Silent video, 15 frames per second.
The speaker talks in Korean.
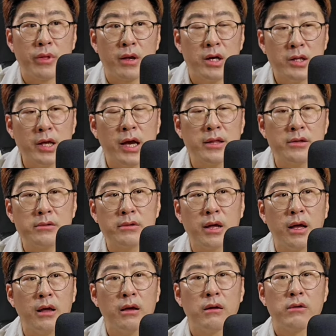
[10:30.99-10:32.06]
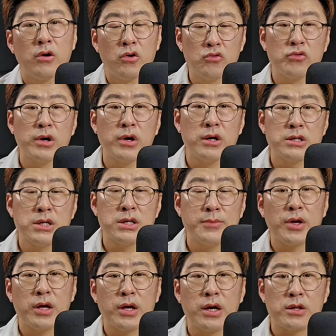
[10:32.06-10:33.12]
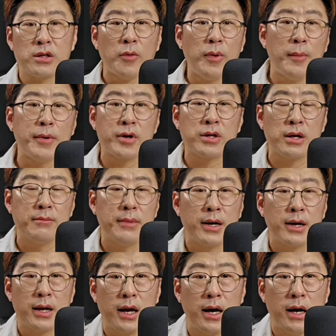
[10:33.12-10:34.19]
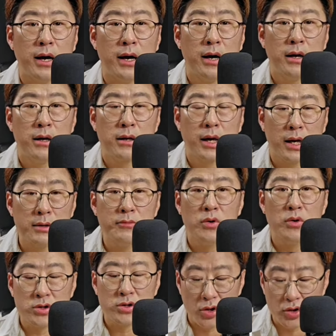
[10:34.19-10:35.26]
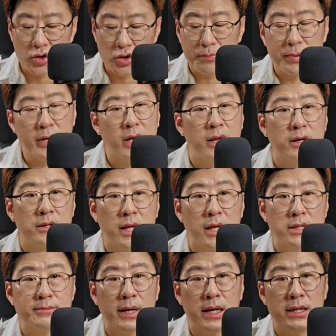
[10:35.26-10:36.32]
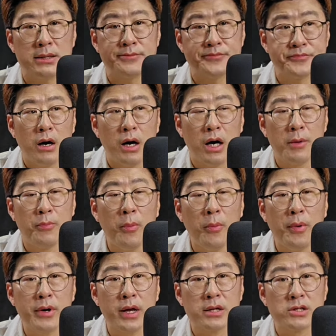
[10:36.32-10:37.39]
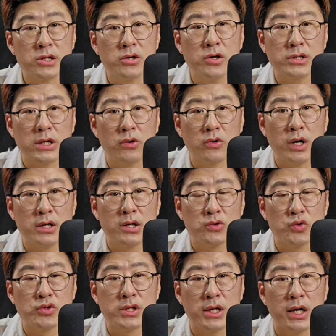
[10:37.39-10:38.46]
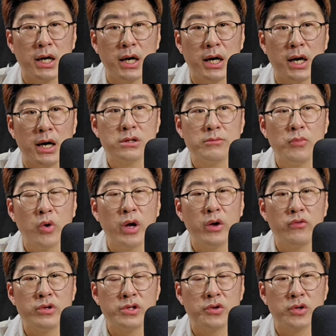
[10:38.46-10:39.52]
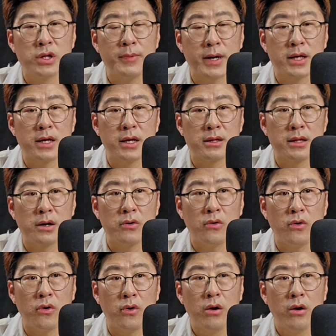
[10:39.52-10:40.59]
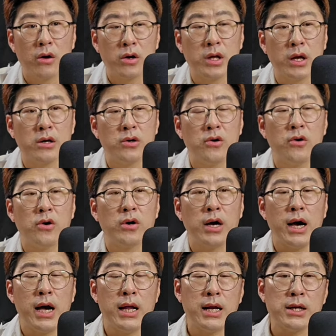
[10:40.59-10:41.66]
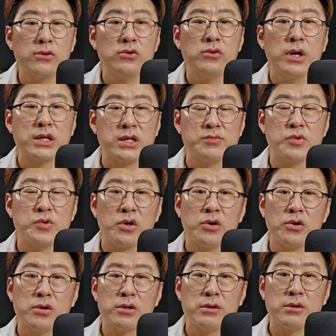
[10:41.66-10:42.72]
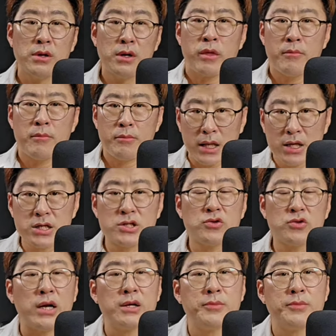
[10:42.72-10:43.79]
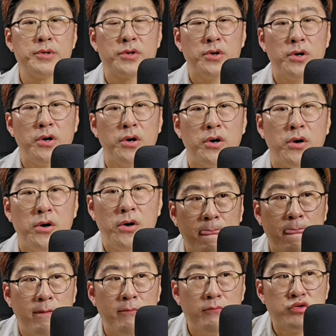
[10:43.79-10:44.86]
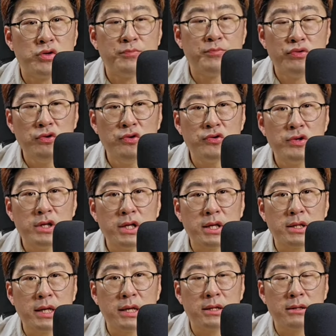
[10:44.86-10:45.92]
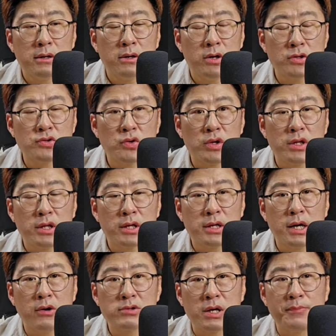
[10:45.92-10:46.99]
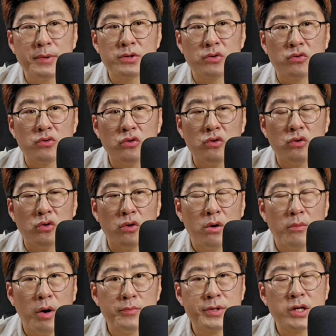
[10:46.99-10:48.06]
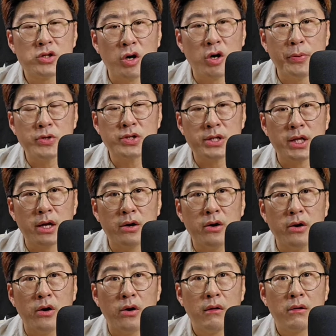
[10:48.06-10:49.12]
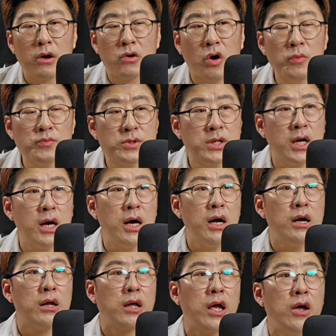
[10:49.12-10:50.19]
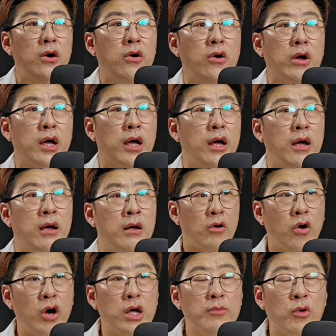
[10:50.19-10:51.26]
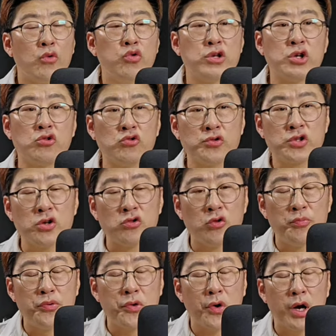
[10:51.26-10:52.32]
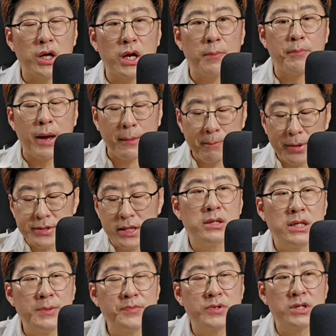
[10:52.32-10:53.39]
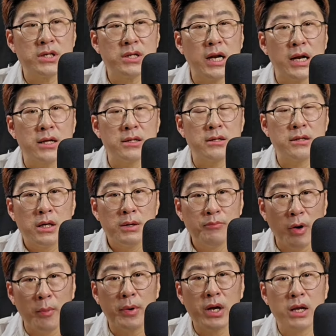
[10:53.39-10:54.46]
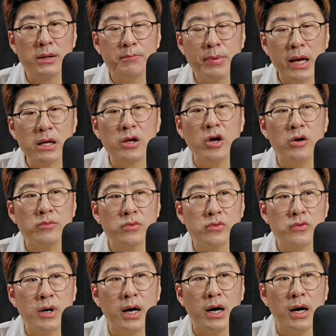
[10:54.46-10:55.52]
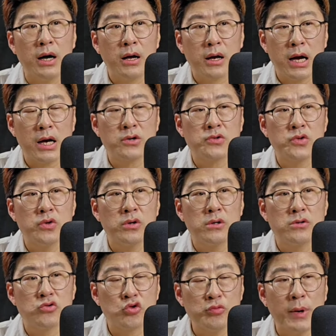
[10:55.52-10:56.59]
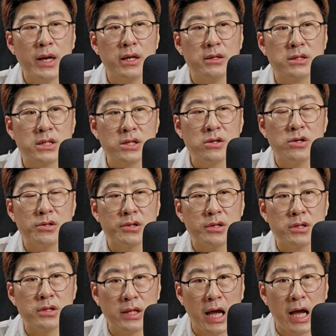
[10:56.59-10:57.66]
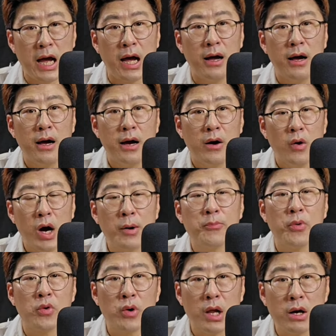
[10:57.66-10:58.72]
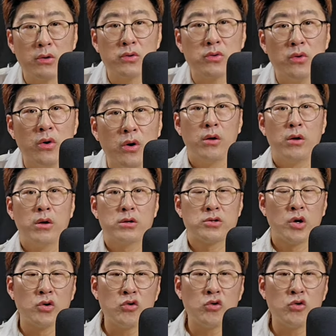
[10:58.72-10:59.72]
기대했는데 결국에는 이재명이가 덮어버렸단 말이야. 걔는 뭐 정청래 핑계를 대지만 아니 법원에 증거 자료까지 다 줬잖아. 뭐에 위증교사 밝히겠다고. 근데 그런 거는 하나도 핵심적인 거는 밝히지도 않으면서 무슨 불륜이 있단 헛소리들이나 하고 자빠졌고 범죄를 덮었잖아요. 그러니까 검찰 개혁의 거의 뭐 99.9%가 아니라 100% 입증을 하는 이 법원의 판결문과 각종 수많은 증거들을 다 확보를 하고도 전